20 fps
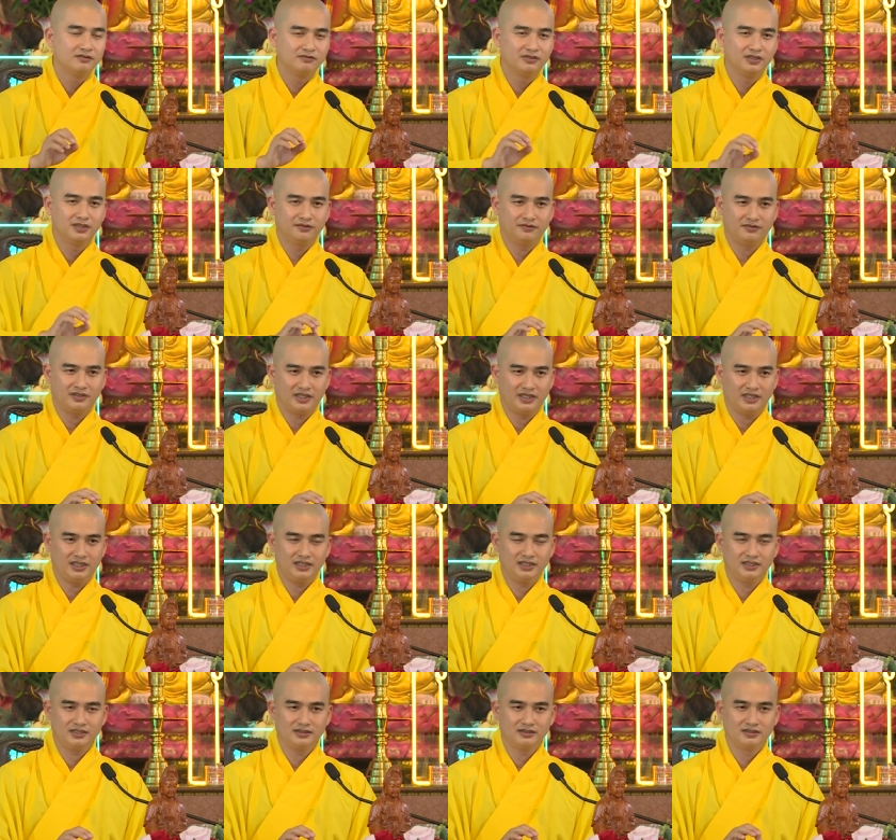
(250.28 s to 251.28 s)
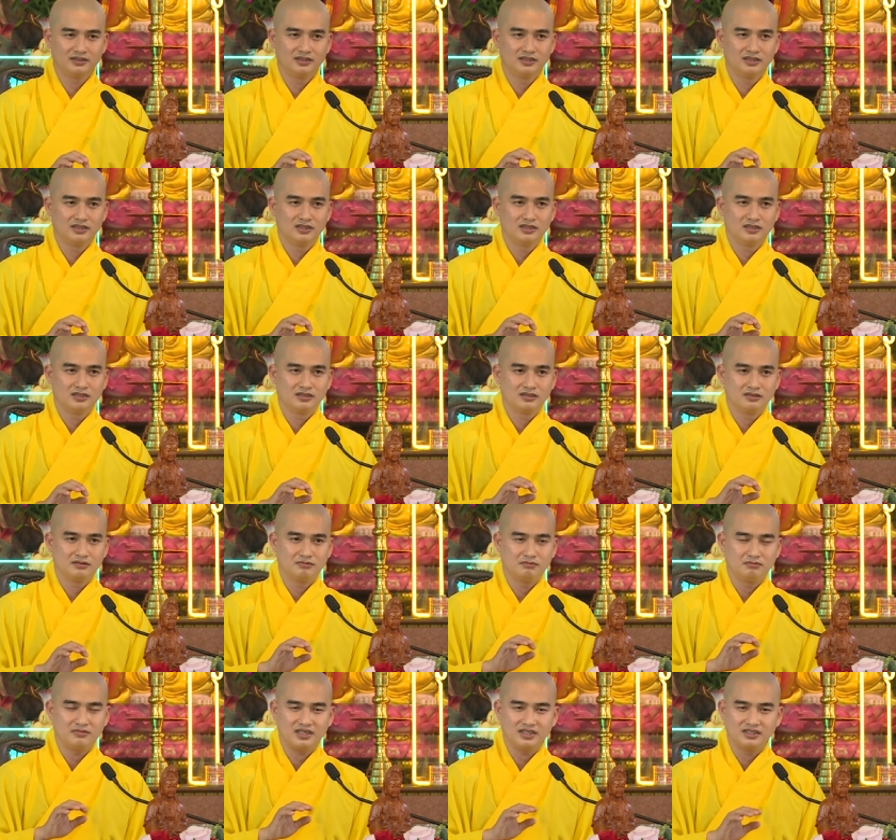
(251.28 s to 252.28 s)
vì vậy
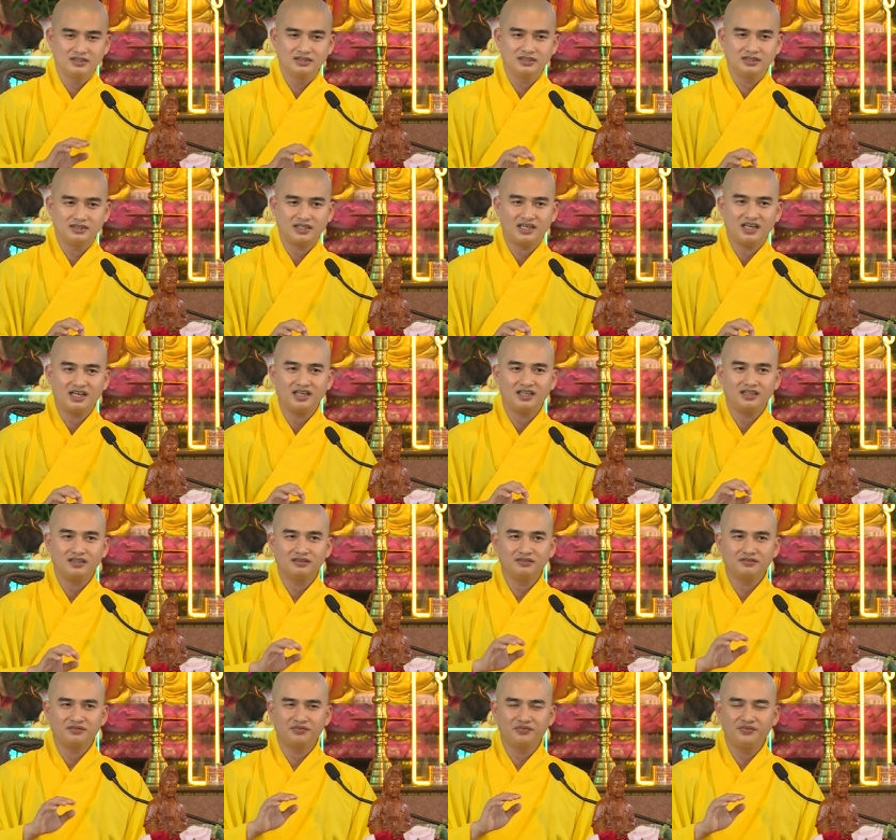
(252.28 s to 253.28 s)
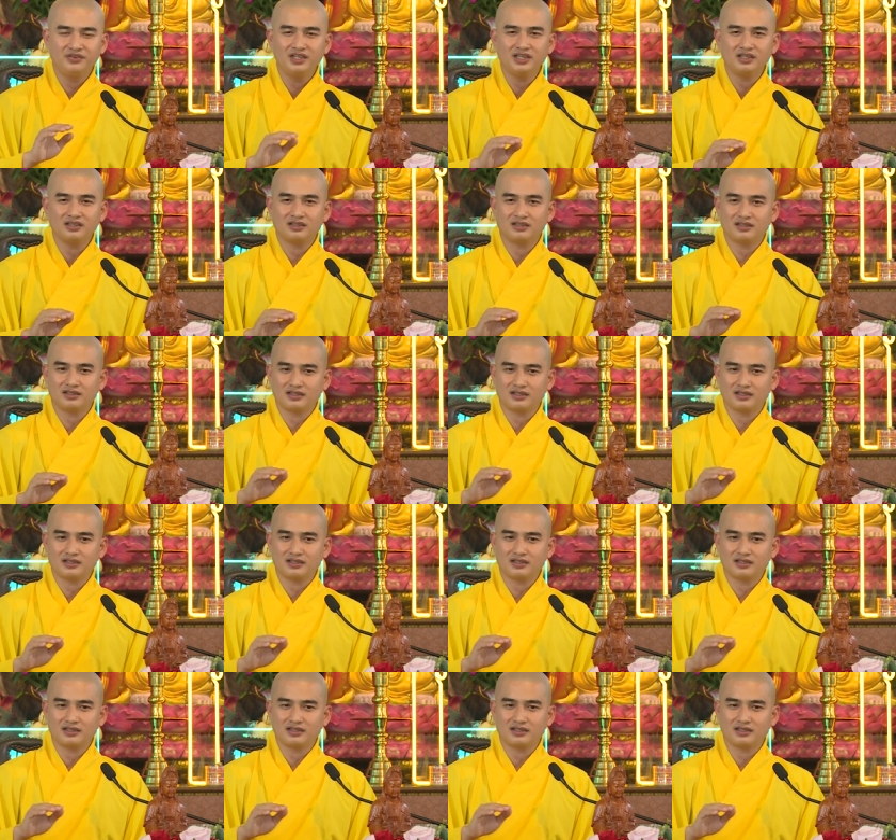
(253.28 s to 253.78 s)
mà người ta viết